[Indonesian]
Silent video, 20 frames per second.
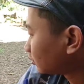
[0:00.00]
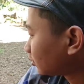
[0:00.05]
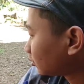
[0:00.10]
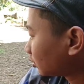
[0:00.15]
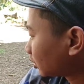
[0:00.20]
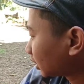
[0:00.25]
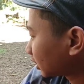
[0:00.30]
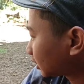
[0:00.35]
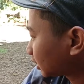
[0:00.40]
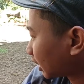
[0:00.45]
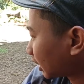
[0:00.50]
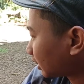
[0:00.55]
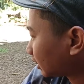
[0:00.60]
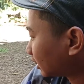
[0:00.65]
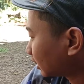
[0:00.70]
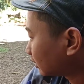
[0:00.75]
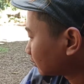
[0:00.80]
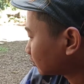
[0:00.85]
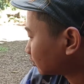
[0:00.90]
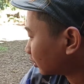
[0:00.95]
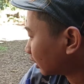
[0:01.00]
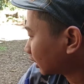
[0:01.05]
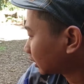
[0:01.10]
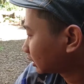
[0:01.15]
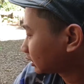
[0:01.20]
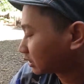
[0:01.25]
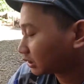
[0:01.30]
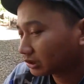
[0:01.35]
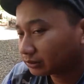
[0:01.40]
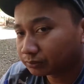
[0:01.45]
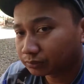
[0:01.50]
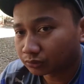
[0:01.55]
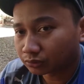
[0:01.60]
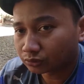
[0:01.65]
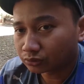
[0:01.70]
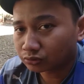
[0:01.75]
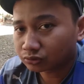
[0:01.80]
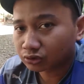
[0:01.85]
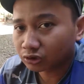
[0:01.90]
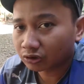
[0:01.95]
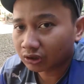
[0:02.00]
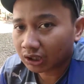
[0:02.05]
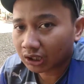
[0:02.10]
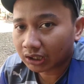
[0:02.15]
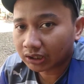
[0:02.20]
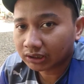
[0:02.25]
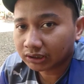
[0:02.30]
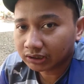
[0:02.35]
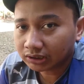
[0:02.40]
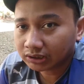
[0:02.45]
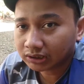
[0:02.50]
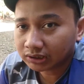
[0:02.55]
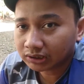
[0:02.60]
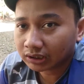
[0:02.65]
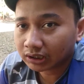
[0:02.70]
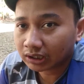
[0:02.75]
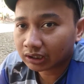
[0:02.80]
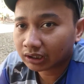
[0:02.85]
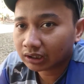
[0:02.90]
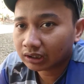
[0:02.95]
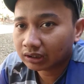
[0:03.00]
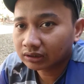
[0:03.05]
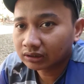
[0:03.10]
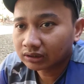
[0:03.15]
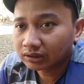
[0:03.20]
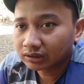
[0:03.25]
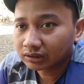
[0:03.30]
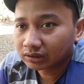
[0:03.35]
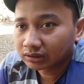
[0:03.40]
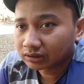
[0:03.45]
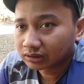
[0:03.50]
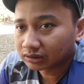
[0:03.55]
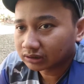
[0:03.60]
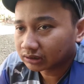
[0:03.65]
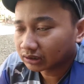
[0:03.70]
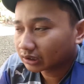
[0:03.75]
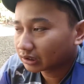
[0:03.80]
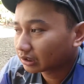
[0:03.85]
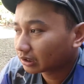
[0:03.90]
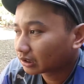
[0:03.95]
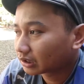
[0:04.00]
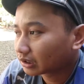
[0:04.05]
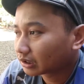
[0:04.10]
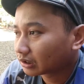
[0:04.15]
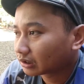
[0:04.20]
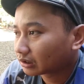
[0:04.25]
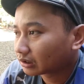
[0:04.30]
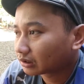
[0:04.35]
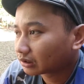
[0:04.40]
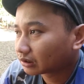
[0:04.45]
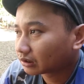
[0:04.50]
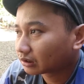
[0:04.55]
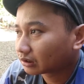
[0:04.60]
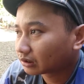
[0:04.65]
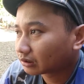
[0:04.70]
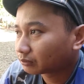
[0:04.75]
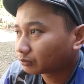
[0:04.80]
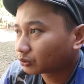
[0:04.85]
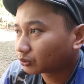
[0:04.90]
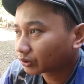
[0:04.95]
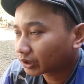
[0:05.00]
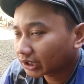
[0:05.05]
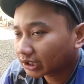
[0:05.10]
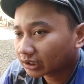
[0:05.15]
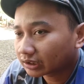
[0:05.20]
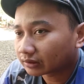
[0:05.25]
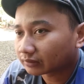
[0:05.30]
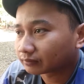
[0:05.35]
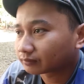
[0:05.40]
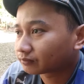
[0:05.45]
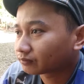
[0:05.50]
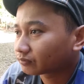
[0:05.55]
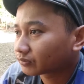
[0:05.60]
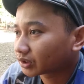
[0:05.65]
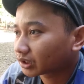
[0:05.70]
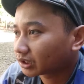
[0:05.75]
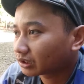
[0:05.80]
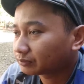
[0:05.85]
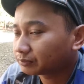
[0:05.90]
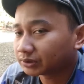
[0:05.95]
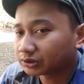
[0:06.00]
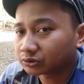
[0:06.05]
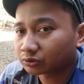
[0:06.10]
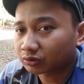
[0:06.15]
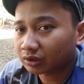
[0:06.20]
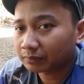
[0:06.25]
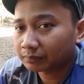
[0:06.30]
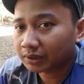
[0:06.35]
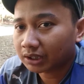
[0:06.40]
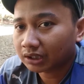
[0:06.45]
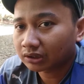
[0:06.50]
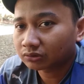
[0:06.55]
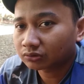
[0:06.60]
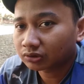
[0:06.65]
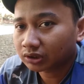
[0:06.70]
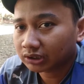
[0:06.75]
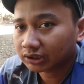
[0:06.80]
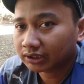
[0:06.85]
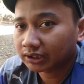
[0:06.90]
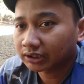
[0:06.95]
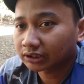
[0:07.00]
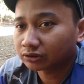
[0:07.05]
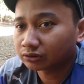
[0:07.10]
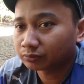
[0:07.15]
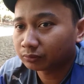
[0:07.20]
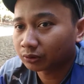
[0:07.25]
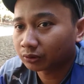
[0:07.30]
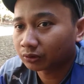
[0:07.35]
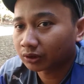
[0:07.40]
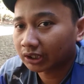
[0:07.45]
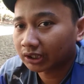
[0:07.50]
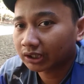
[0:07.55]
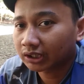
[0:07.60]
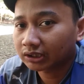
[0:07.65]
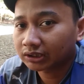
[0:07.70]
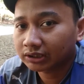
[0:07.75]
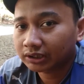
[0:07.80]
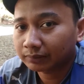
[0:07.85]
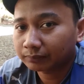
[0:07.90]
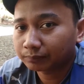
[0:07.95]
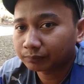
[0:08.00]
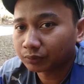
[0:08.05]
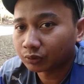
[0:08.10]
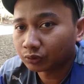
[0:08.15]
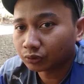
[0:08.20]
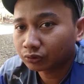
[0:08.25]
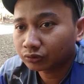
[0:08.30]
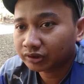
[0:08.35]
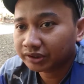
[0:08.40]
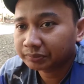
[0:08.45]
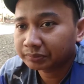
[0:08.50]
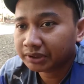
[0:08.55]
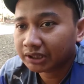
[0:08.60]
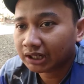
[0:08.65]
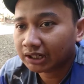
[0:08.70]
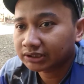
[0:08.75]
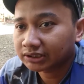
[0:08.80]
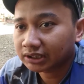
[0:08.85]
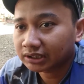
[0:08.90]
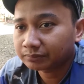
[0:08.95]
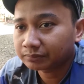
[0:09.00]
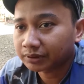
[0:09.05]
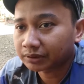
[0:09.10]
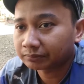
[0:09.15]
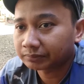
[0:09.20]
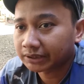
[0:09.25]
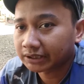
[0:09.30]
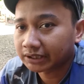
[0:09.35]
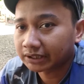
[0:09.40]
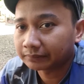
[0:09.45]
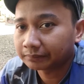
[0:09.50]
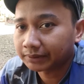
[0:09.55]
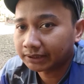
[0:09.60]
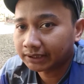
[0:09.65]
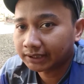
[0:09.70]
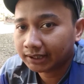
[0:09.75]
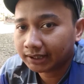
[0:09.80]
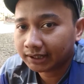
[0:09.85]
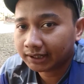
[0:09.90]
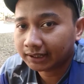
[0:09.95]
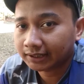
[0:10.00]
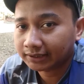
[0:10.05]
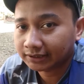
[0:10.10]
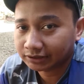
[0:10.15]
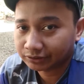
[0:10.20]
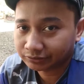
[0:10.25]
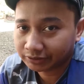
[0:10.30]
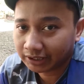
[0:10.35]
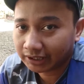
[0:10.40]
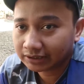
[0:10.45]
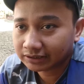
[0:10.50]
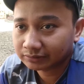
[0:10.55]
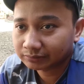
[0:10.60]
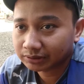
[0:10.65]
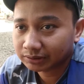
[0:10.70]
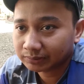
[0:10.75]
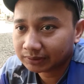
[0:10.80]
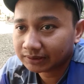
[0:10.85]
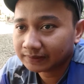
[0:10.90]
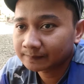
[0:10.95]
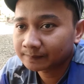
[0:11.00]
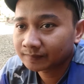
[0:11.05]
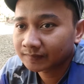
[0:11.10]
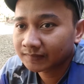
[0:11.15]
ulat kandang buat si burung jongangan ini karena dia mungkin lebih suka makan ulat kayak gitu bro karena tiap burung tipikalnya berbeda-beda kayak gitu ya teman-teman